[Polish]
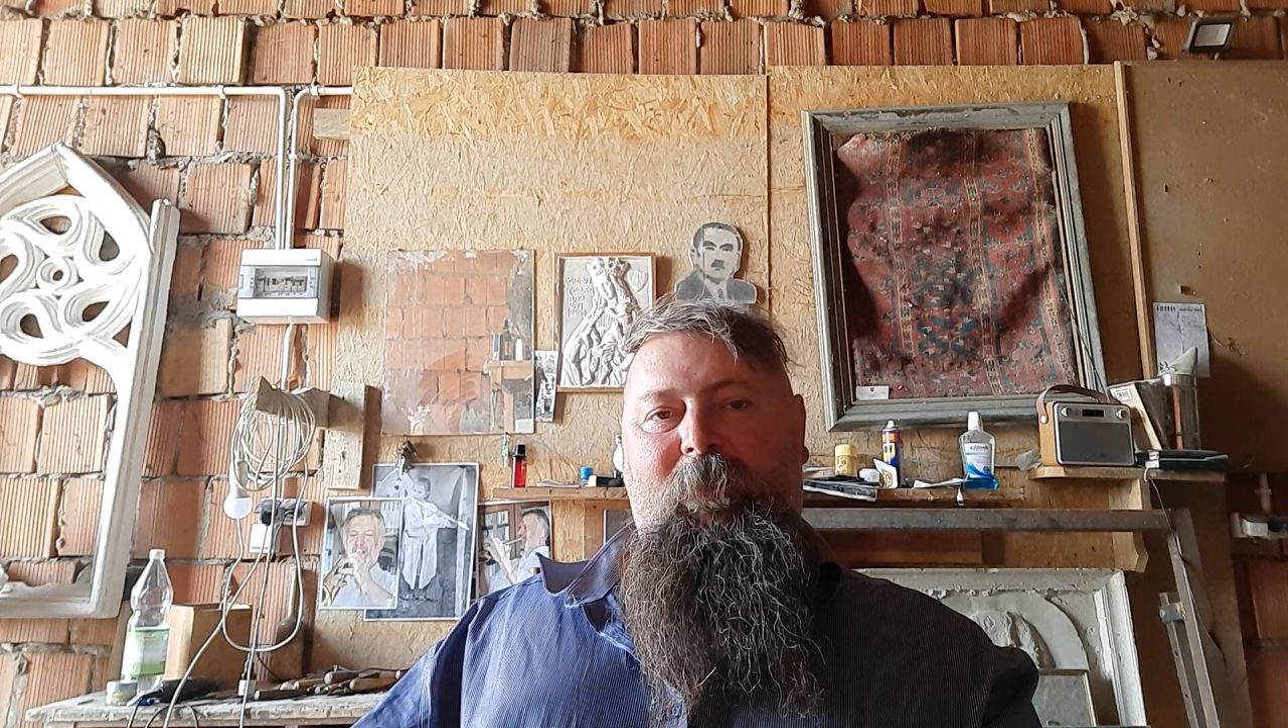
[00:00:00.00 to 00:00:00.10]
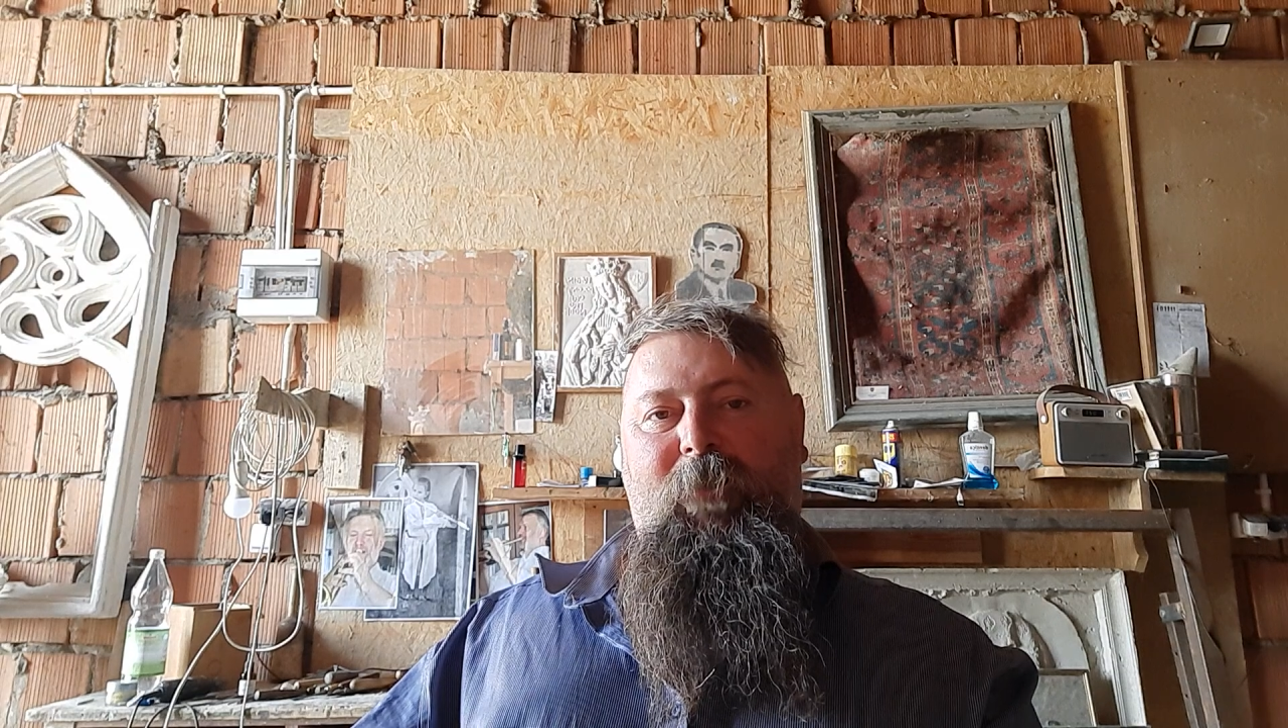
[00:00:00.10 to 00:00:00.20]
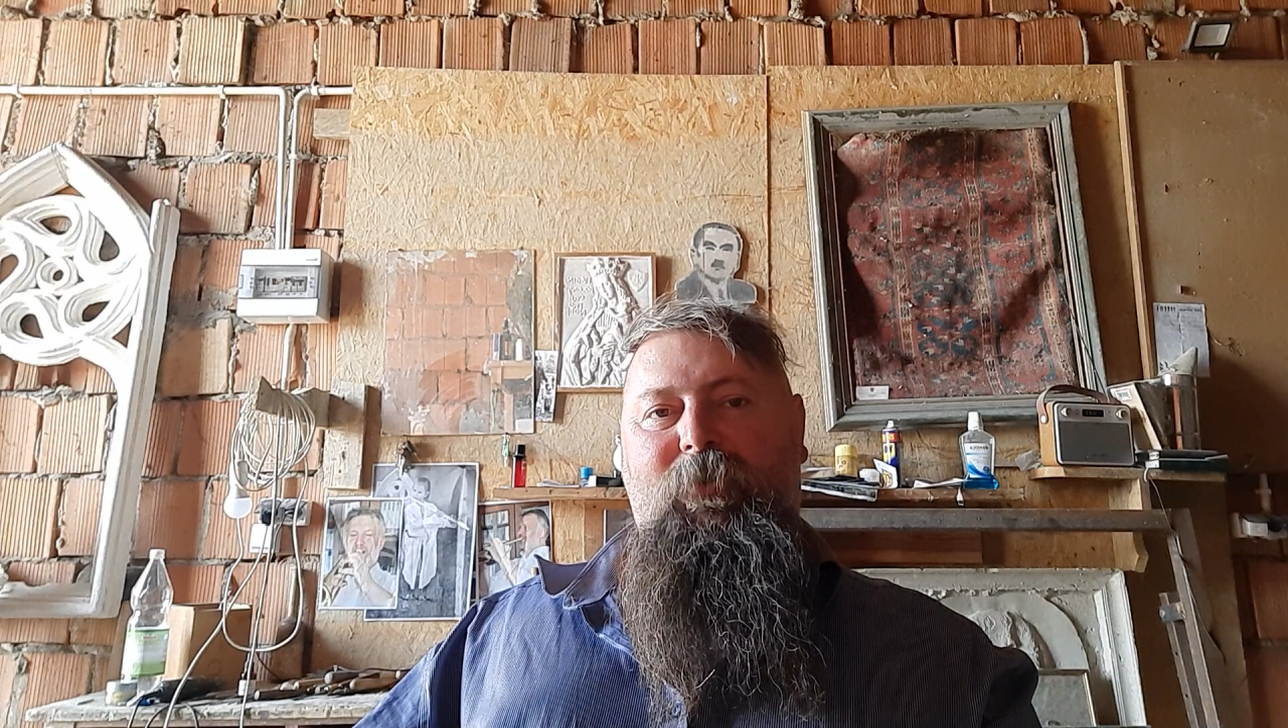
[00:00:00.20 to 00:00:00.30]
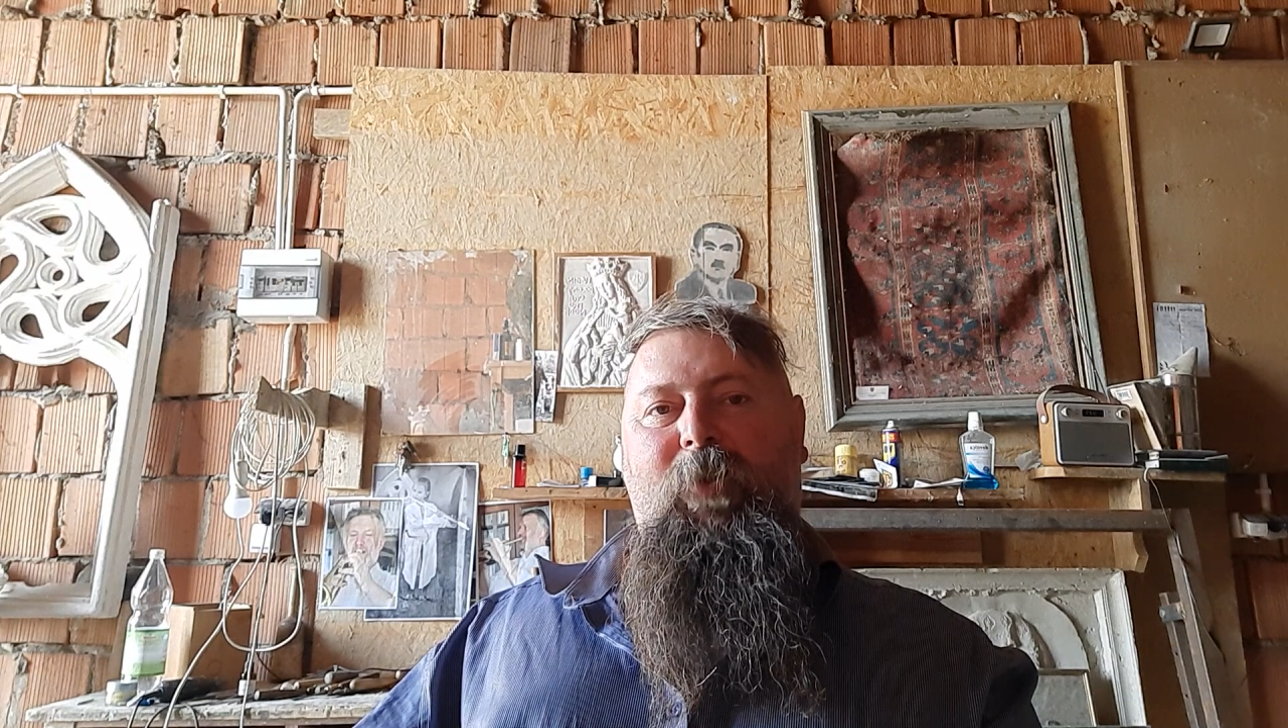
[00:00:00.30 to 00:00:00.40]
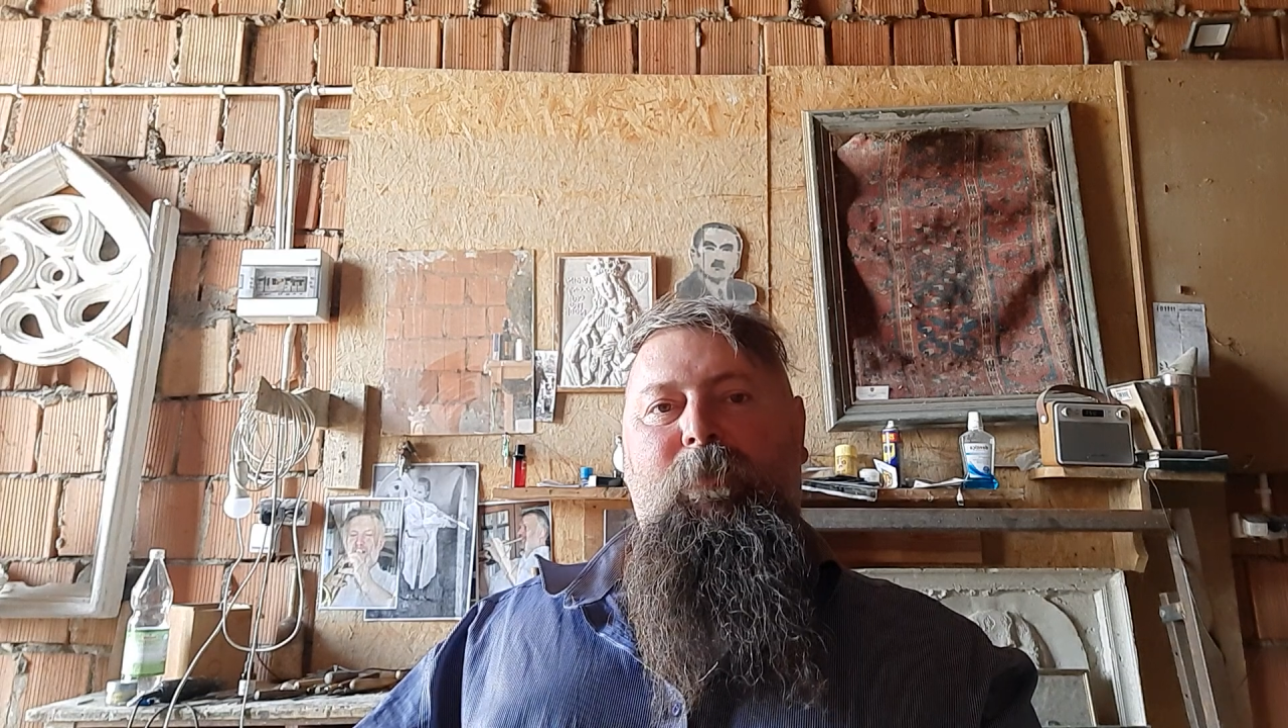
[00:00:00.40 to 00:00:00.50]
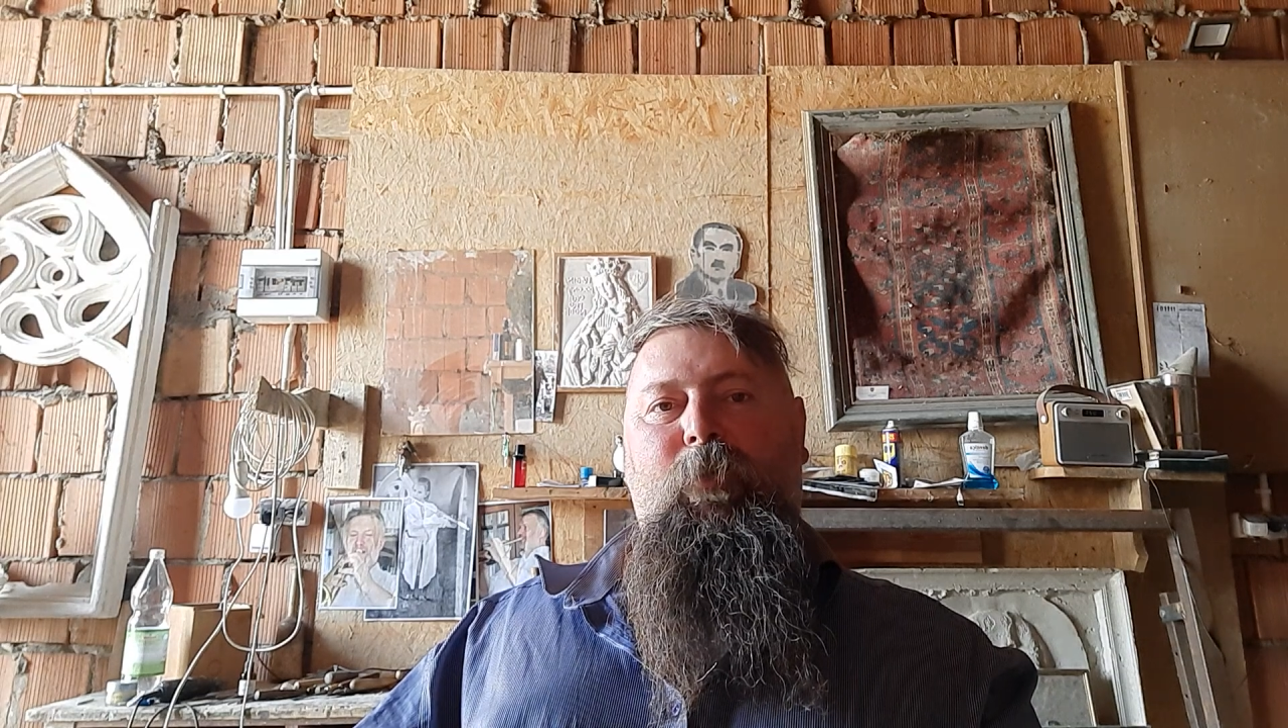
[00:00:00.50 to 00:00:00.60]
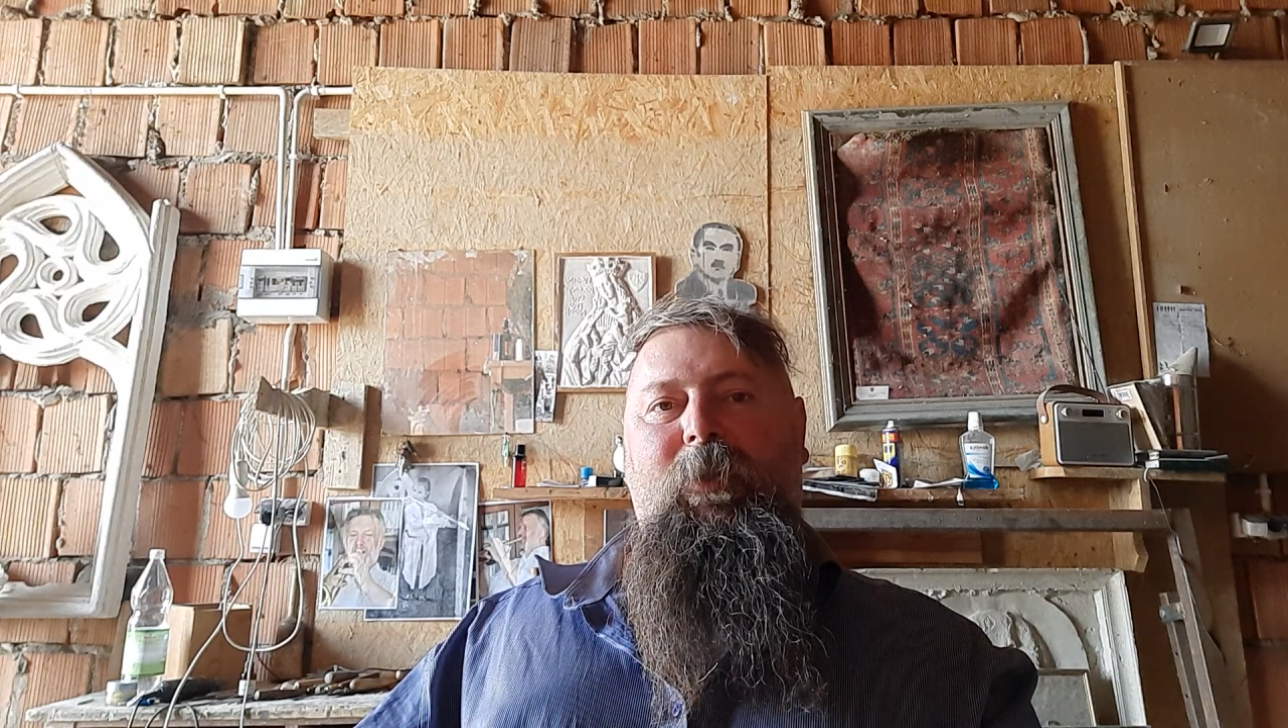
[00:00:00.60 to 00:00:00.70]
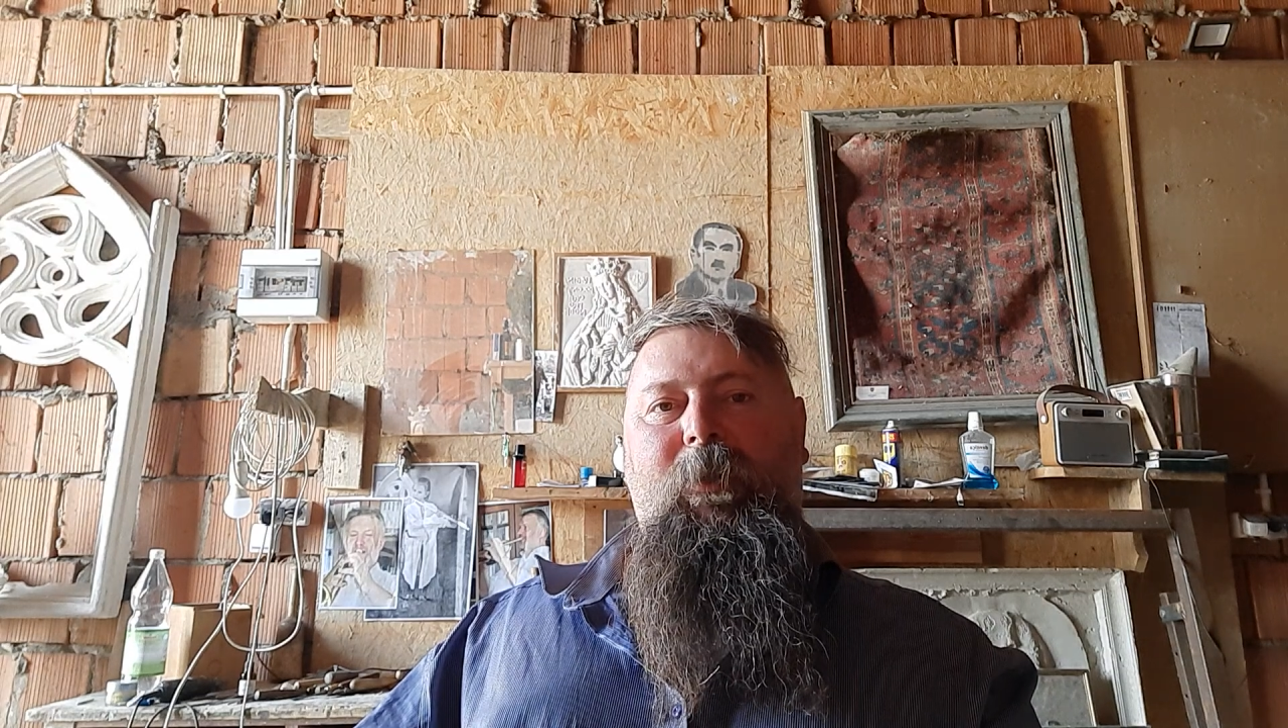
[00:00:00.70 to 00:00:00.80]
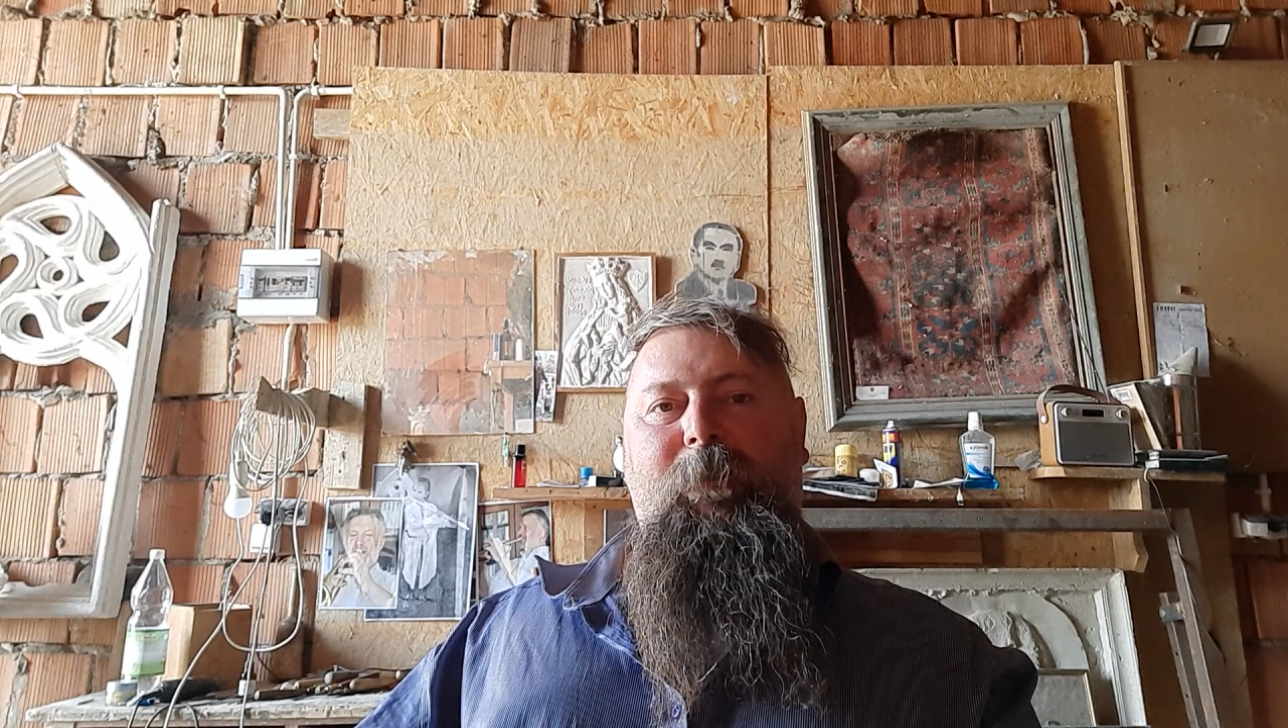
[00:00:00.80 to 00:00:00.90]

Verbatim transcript: Boże, młyny